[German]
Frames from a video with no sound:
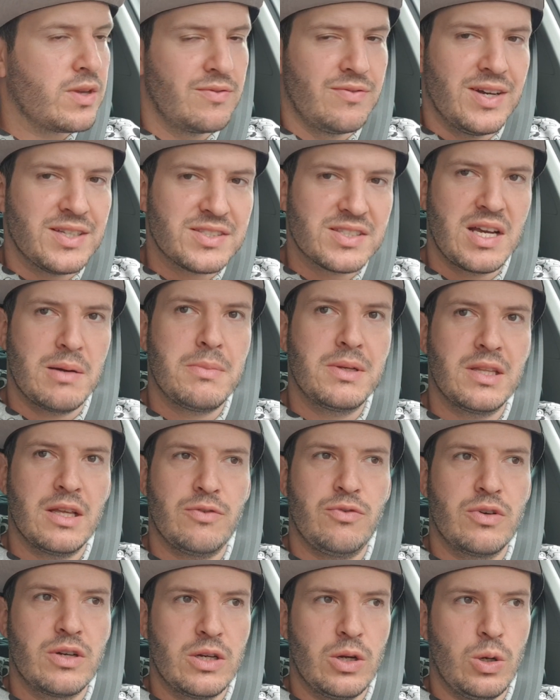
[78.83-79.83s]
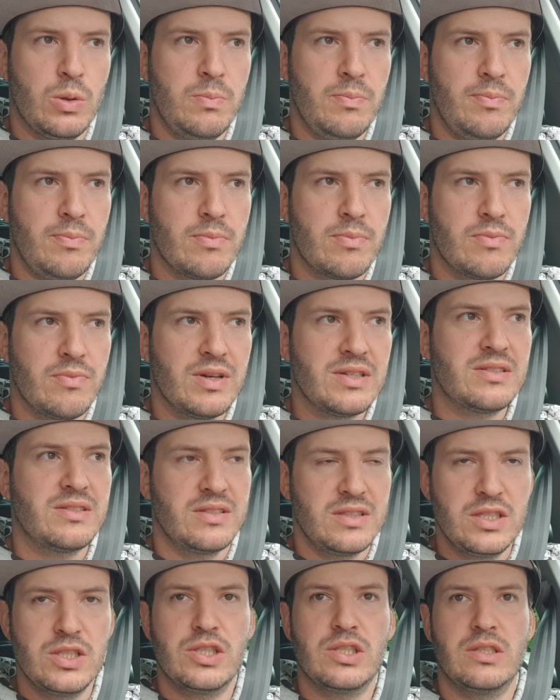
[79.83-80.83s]
Was kann man davon glauben? was
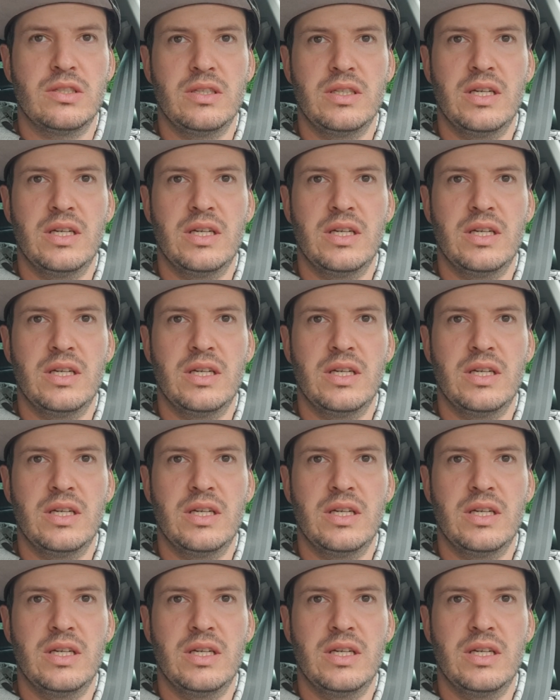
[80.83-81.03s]
nicht.